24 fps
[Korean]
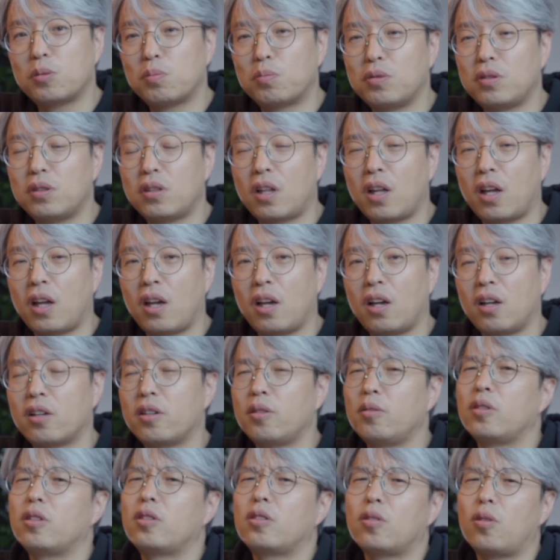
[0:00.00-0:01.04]
싶은데
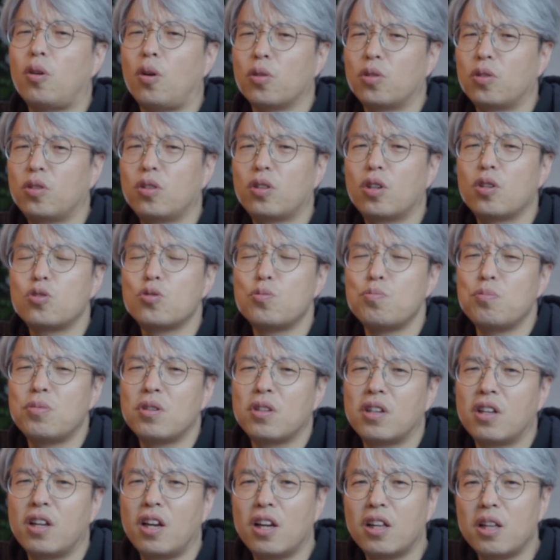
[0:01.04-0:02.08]
그럼 어떻게
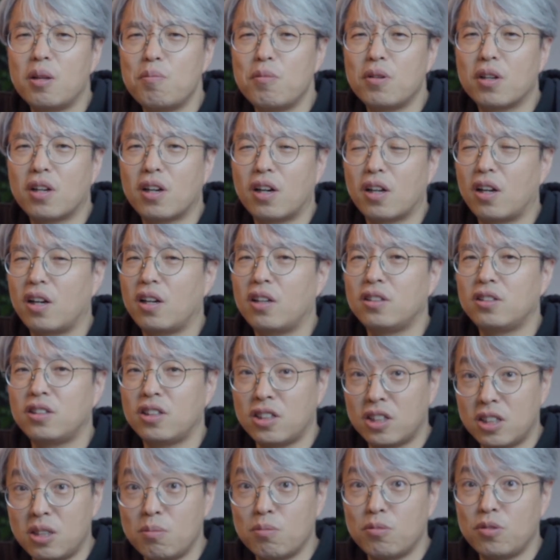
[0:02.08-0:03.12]
준비를 해야 됩니까? 라는
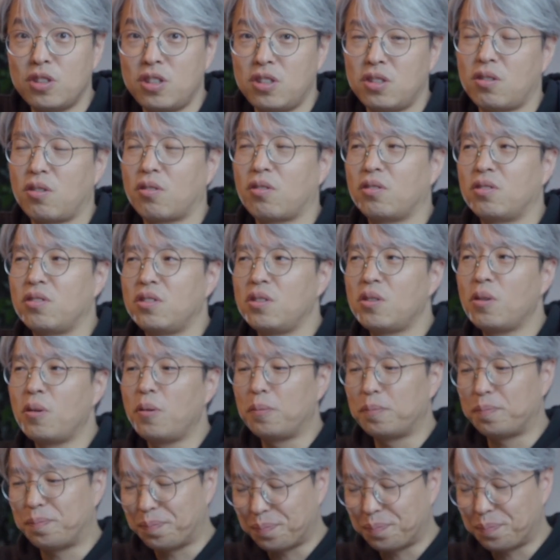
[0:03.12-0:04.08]
이제 질문이 있었거든요.